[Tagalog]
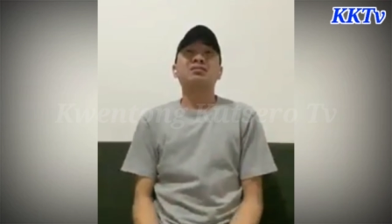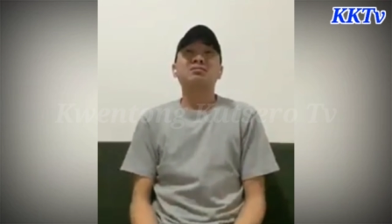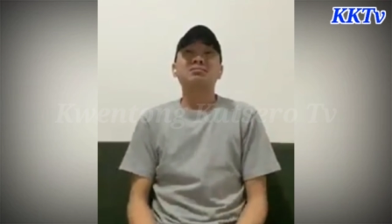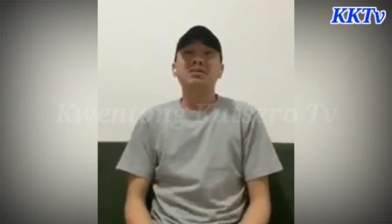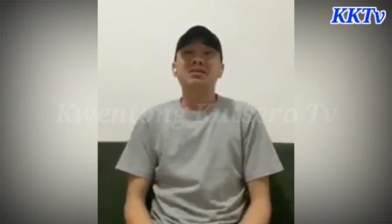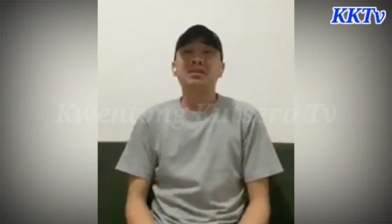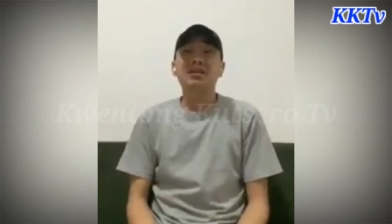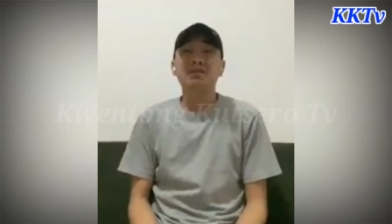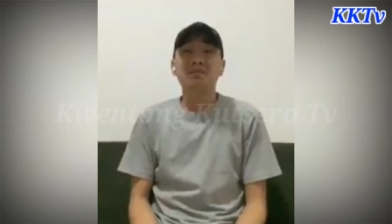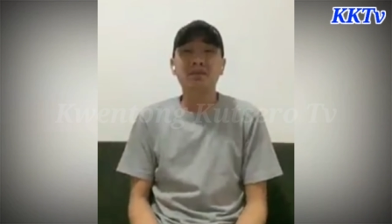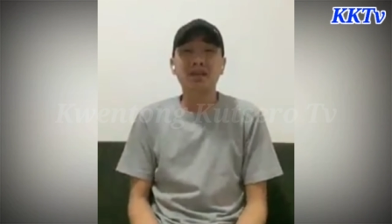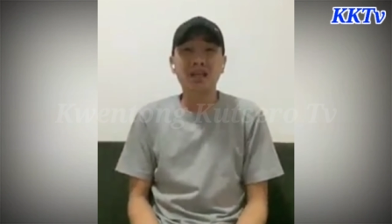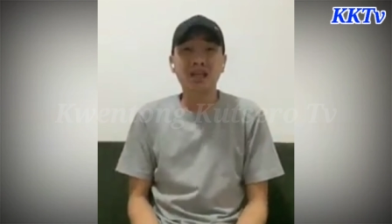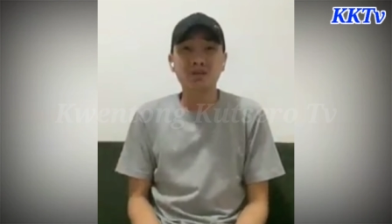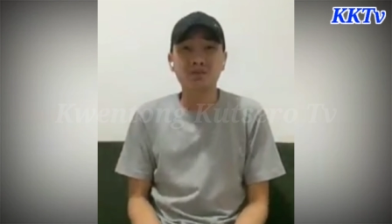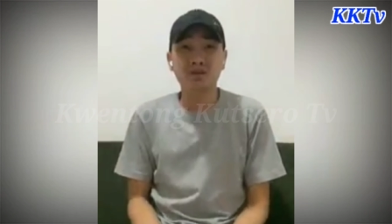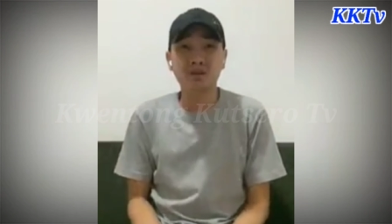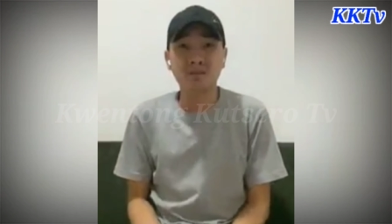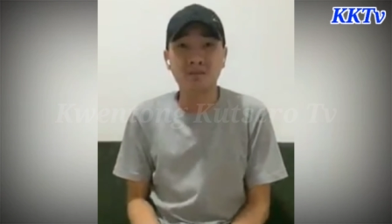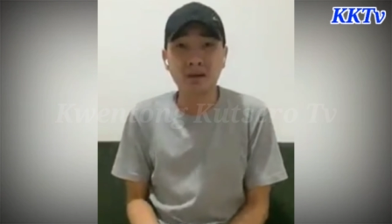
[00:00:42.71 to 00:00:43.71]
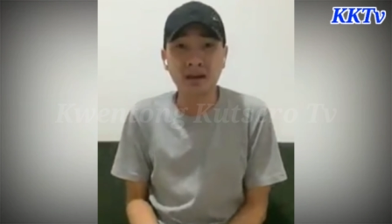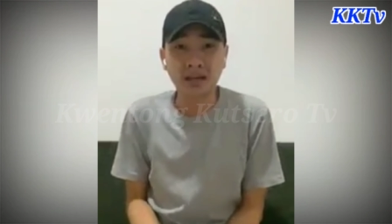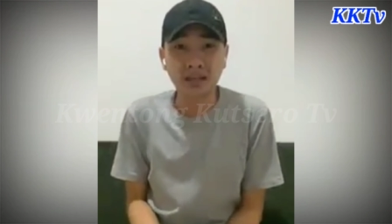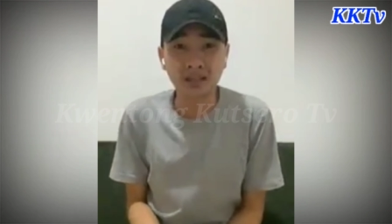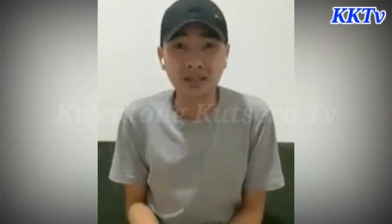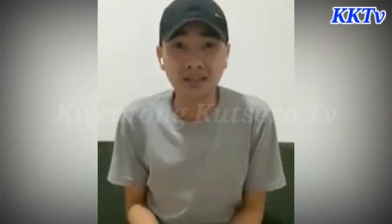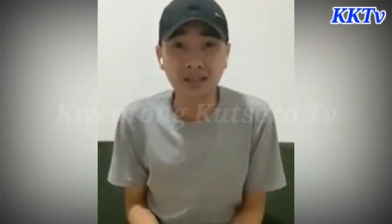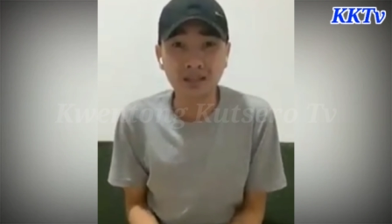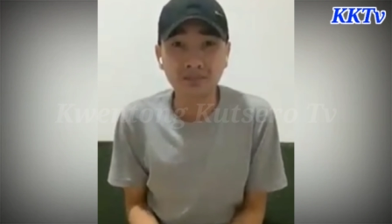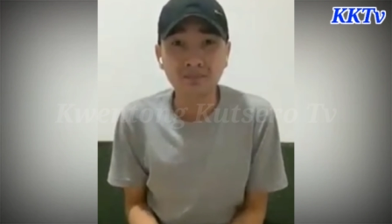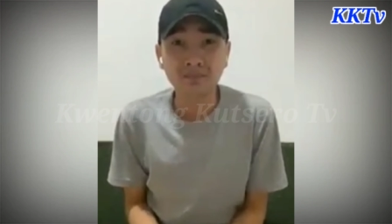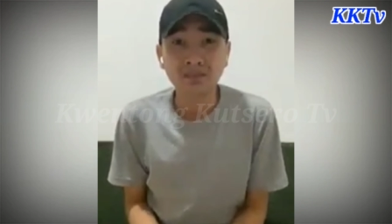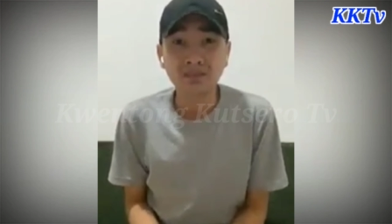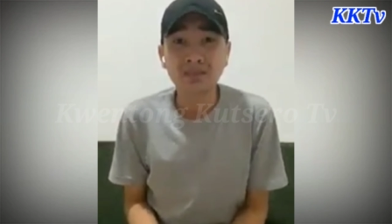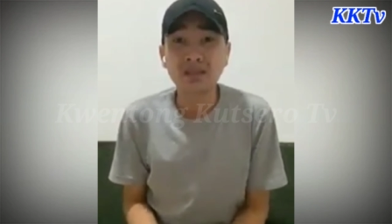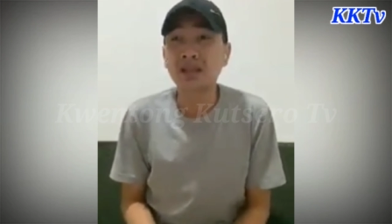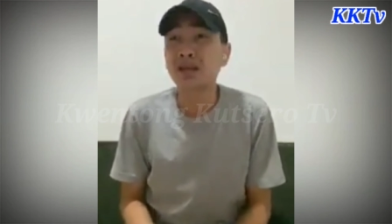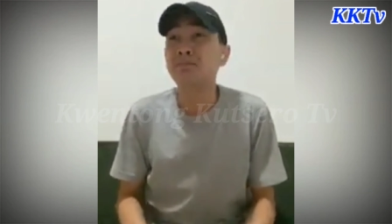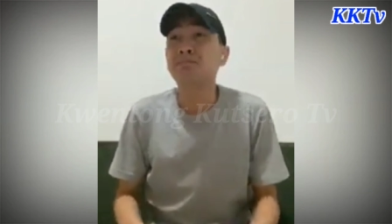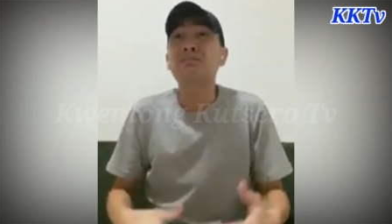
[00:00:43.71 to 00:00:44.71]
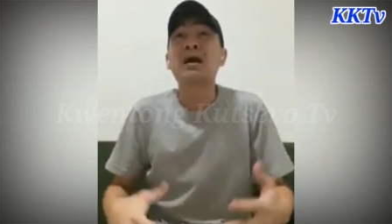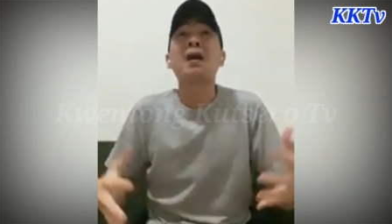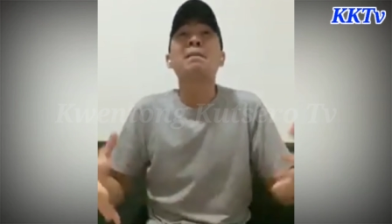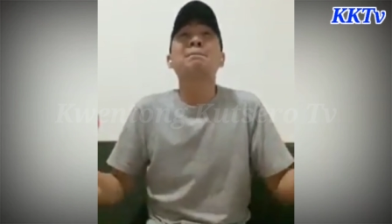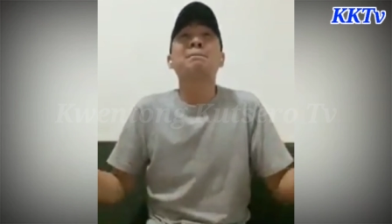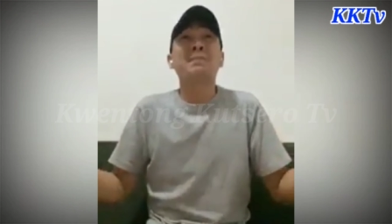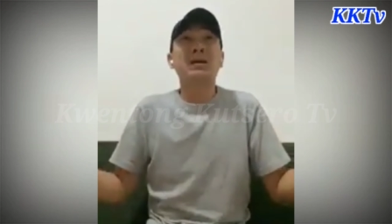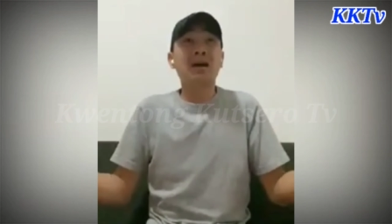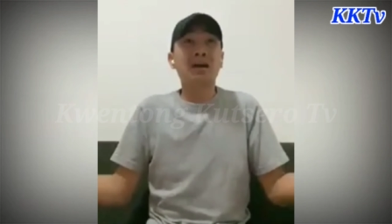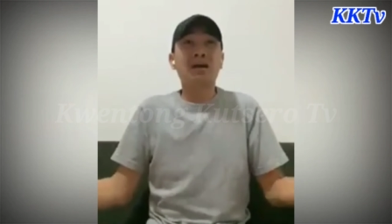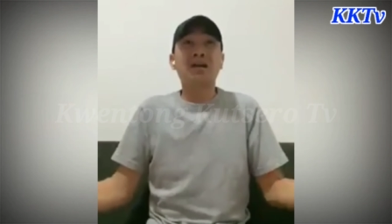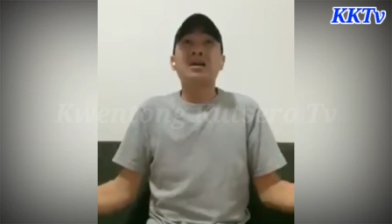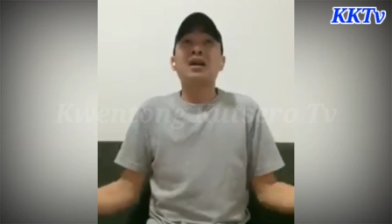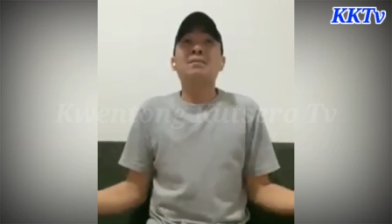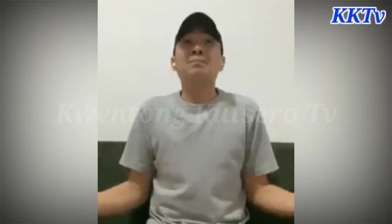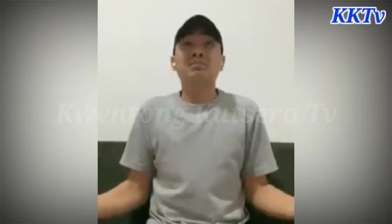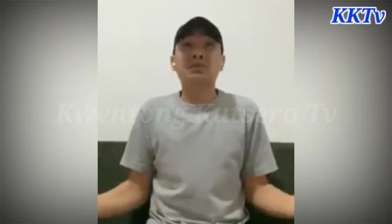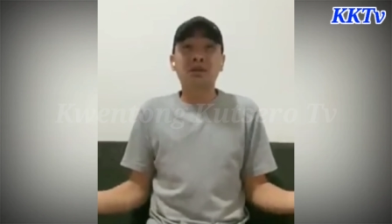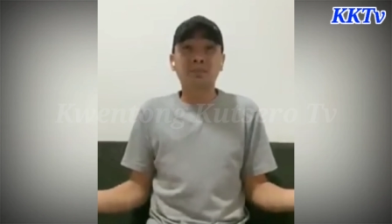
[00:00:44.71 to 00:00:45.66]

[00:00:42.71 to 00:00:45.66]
biglang may lumabas na nagpapanggap